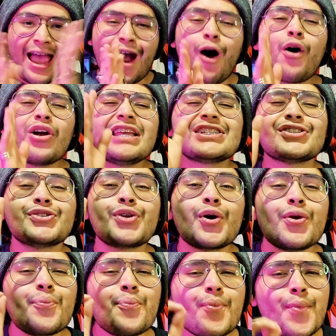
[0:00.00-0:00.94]
Hoy
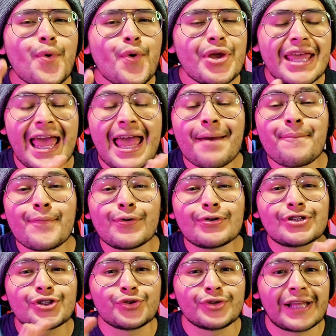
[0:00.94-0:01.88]
estoy muy
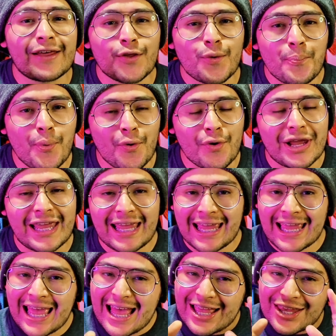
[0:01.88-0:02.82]
emocionado
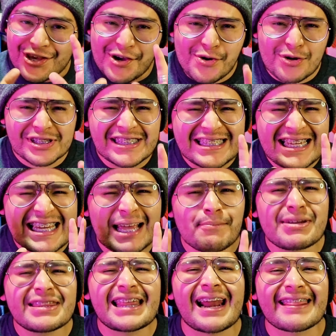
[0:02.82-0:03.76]
porque yo sé que
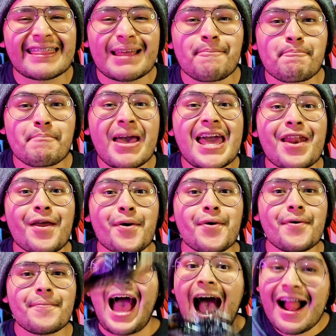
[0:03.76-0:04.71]
me tardé,
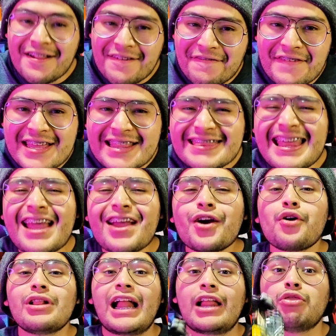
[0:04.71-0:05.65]
pero al fin
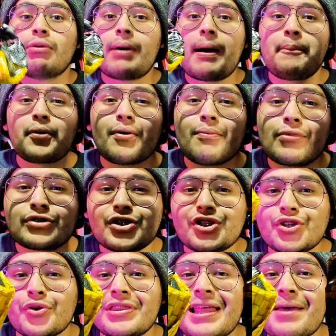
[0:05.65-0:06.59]
tengo la nueva
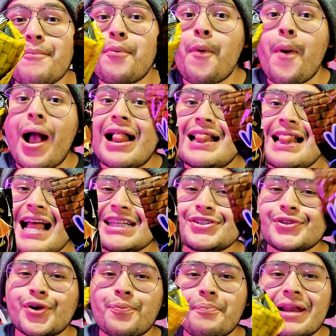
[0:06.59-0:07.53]
promoción de Voila
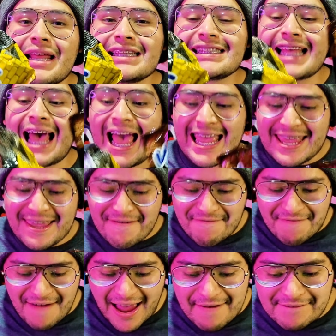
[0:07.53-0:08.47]
Sorpresa y
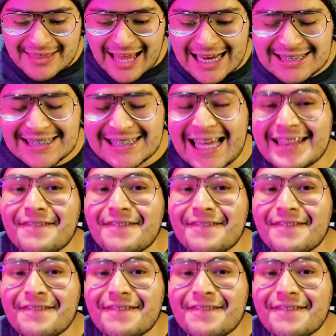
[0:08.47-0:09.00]
Five Nights at